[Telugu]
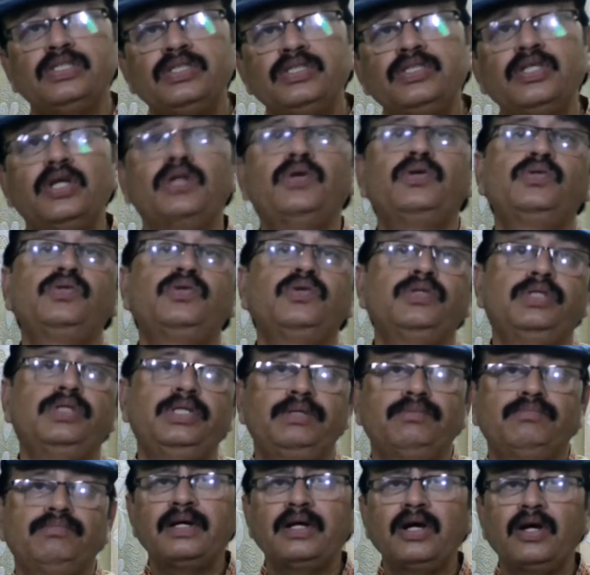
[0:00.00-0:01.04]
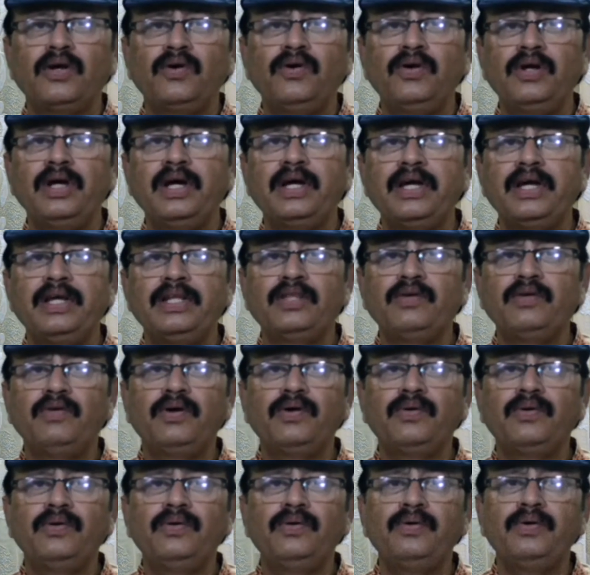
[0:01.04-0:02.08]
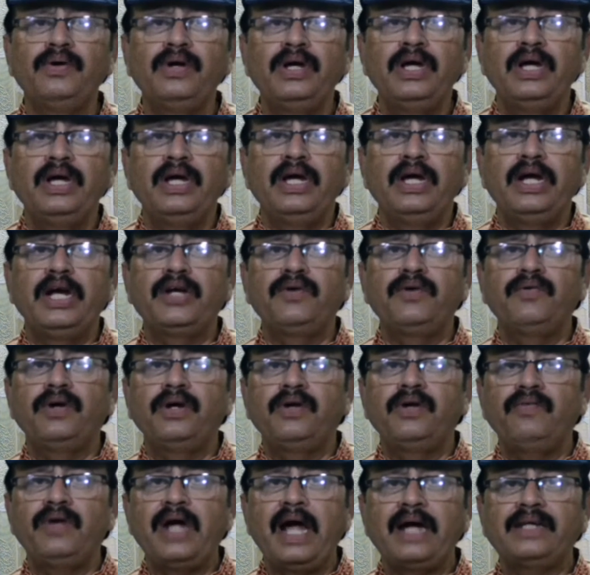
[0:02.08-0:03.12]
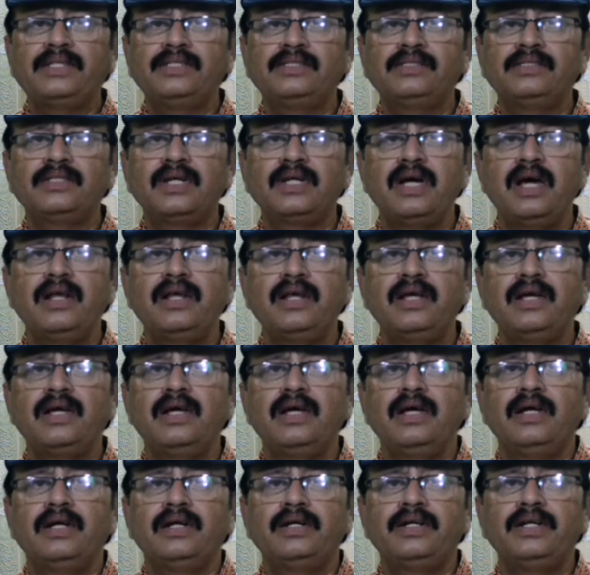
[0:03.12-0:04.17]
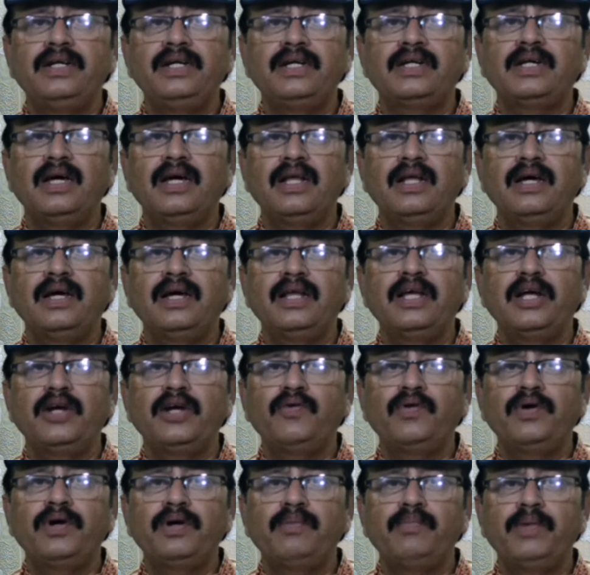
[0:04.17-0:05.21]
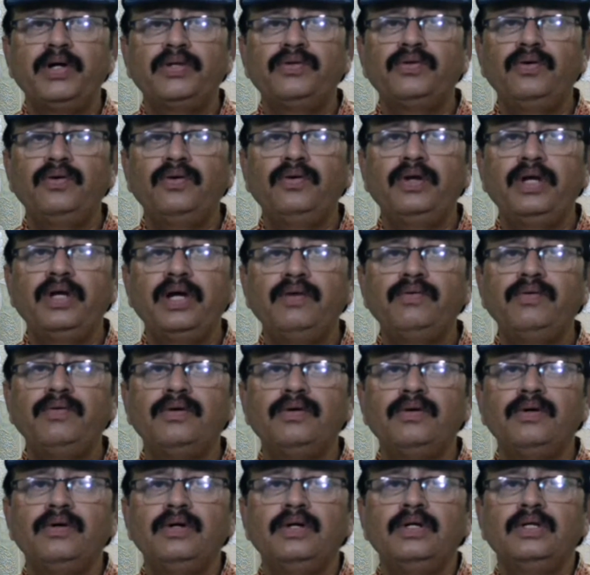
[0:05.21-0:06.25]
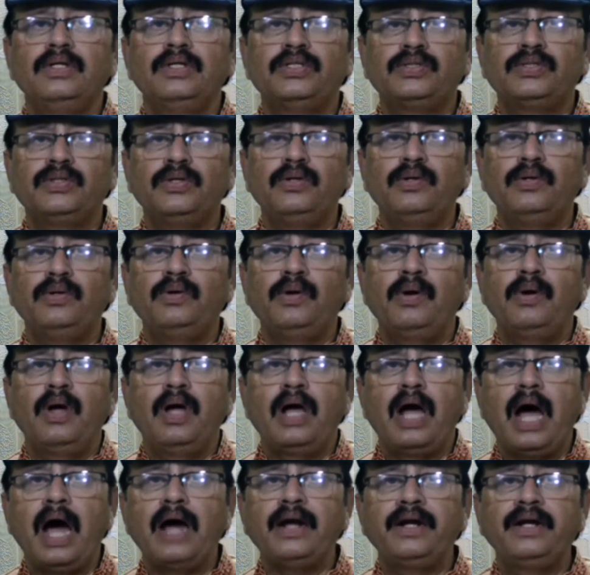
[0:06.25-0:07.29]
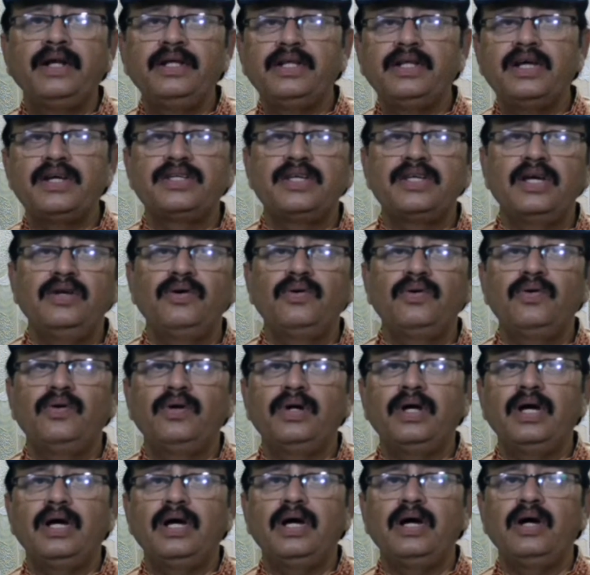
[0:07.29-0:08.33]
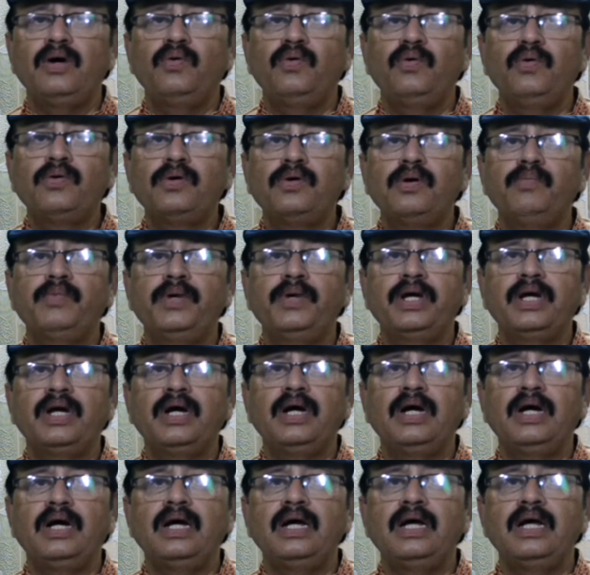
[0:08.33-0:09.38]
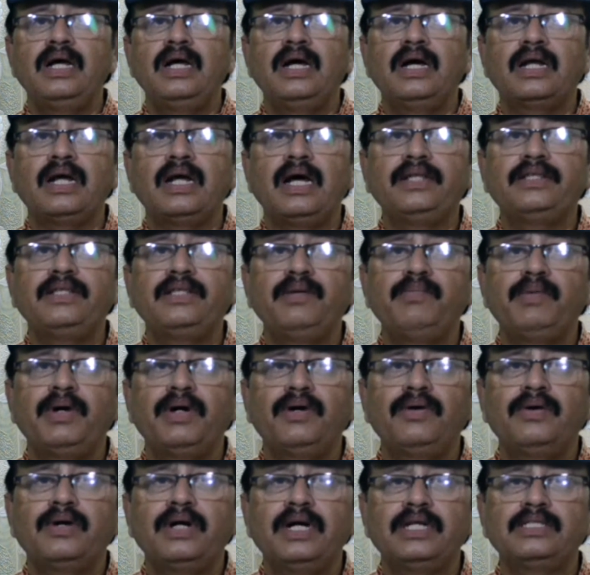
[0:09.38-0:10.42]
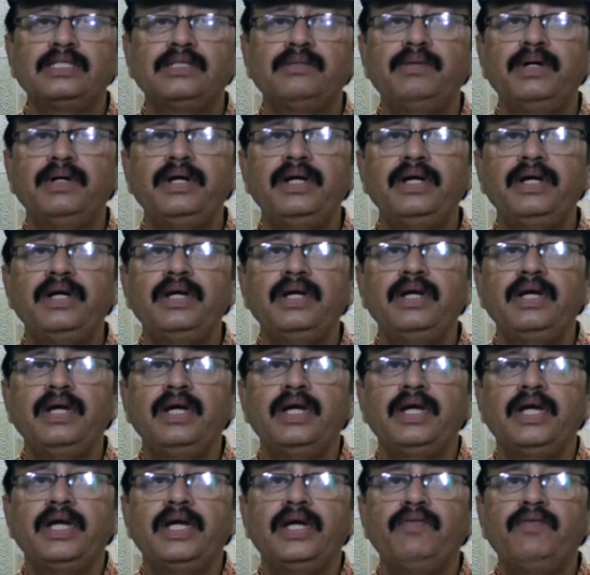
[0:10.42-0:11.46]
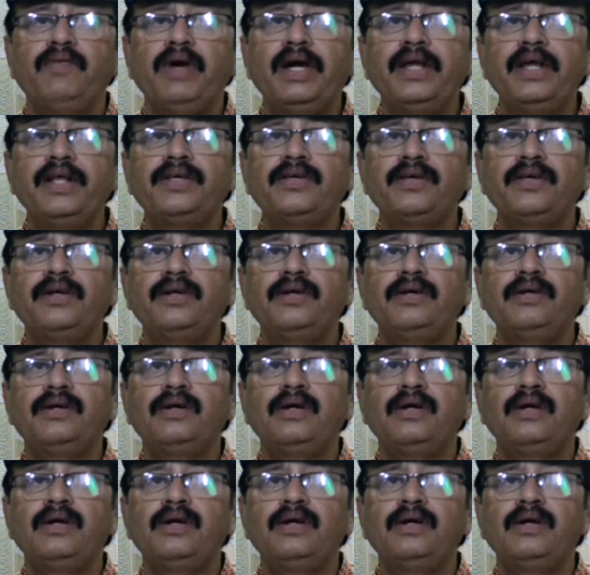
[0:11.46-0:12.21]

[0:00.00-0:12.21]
జరుగుతుంది కరోనాకి ఇంతవరకు ఎటువంటి వ్యాక్సిన్స్ కానీ టీకాలు కానీ ఎటువంటి మందులు లేవు సో అన్ని దేశాలు కూడా ఊకుమ్మడిగా రాత్రి పగలు కష్టపడి ఈ వైరస్ని